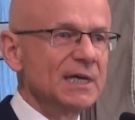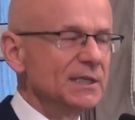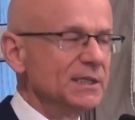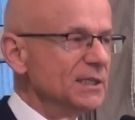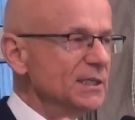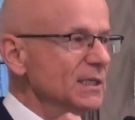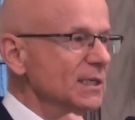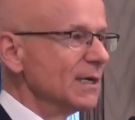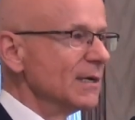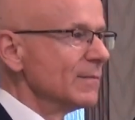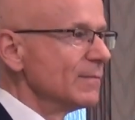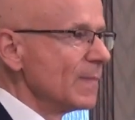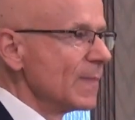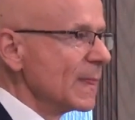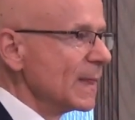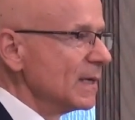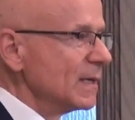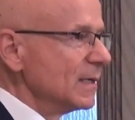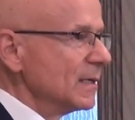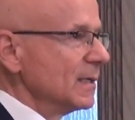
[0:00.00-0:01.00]
I
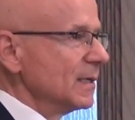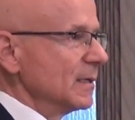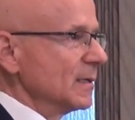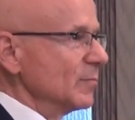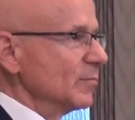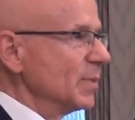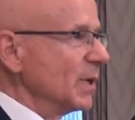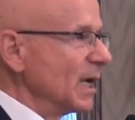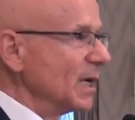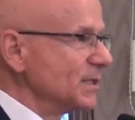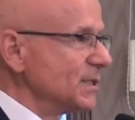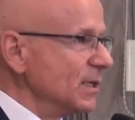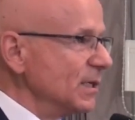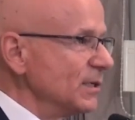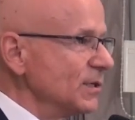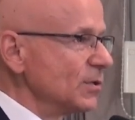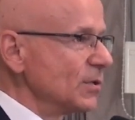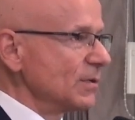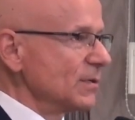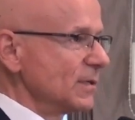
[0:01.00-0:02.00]
bracie
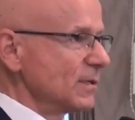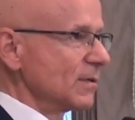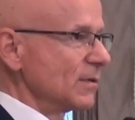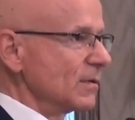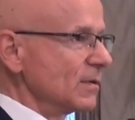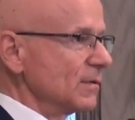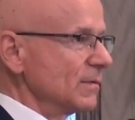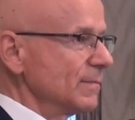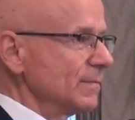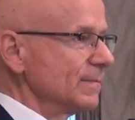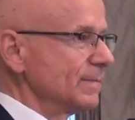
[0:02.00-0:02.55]
i siostro,